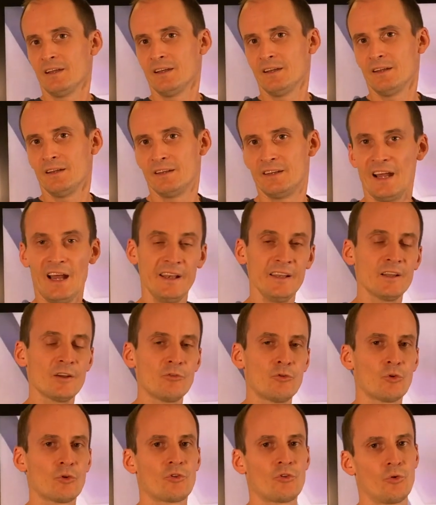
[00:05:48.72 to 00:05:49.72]
Die andere
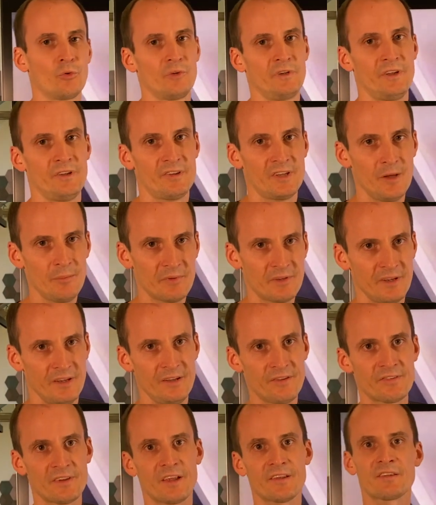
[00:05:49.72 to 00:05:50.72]
Funktion, die es gibt,
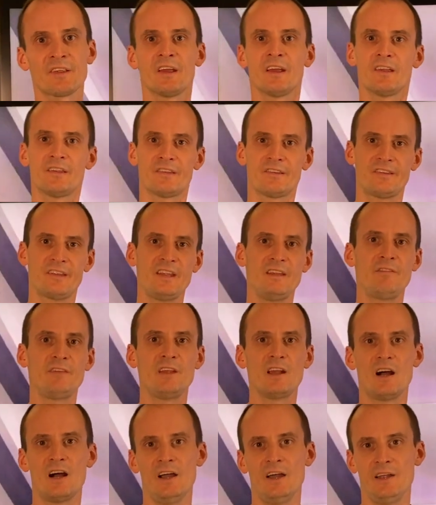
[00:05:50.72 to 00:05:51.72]
ist das
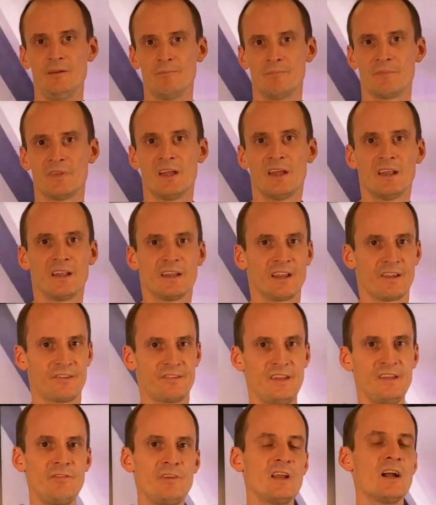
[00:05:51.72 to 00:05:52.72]
CVI. Das
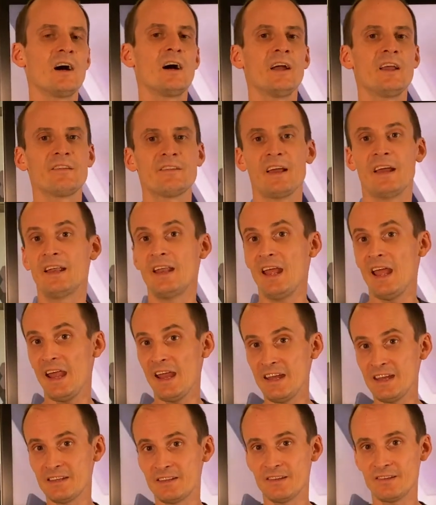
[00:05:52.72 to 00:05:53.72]
CVI ist ein
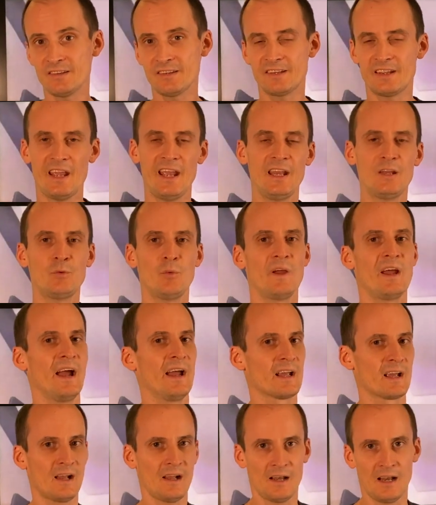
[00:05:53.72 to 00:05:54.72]
echtes Gateway,
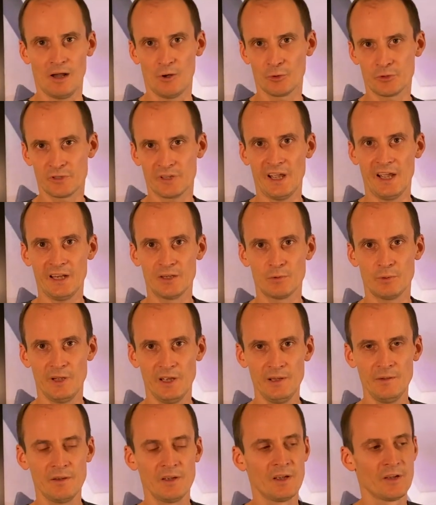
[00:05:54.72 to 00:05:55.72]
ein Cloud
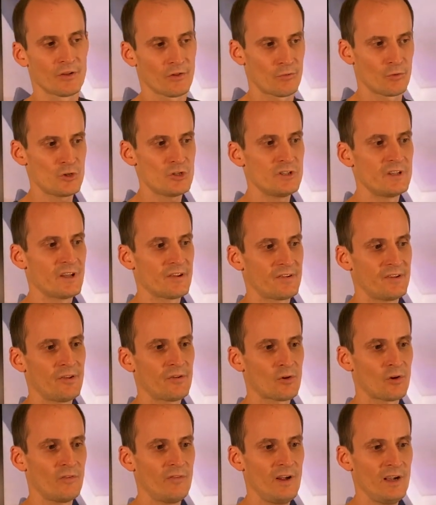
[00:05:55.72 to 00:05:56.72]
Gateway zwischen der
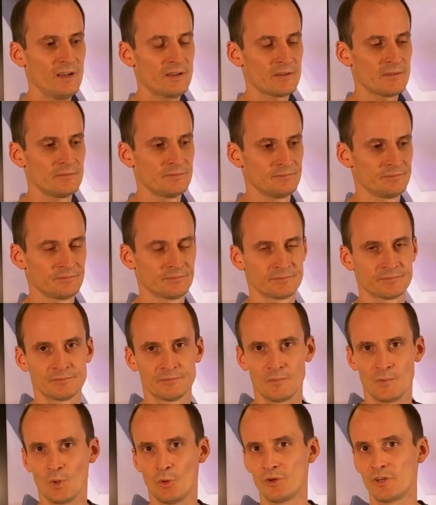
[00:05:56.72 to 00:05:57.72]
Cisco-Welt
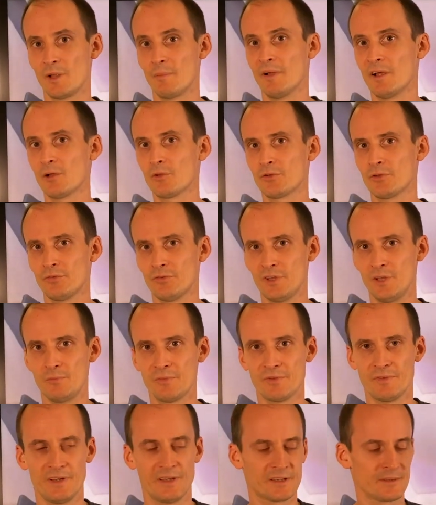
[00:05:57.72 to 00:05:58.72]
und der Microsoft
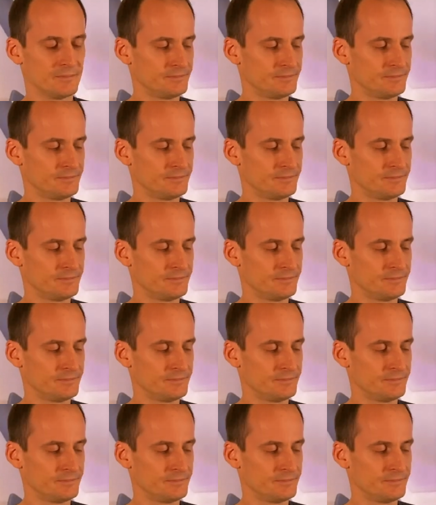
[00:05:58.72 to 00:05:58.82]
Teams-Welt.